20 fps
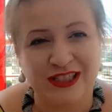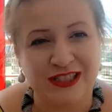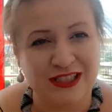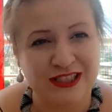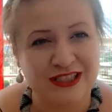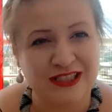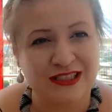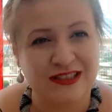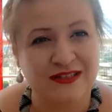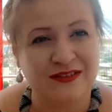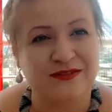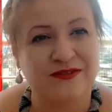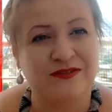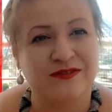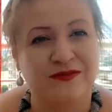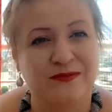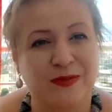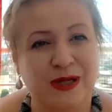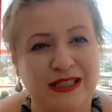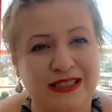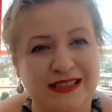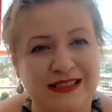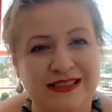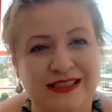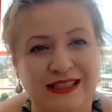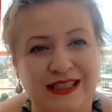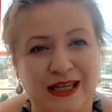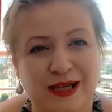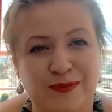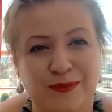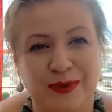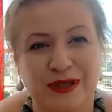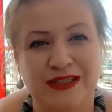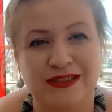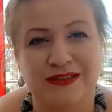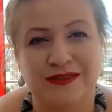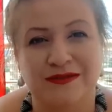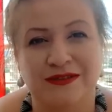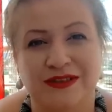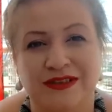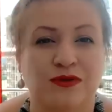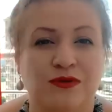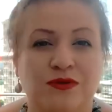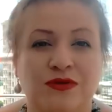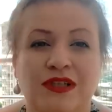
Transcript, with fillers: конечно, в больнице не опаздывать.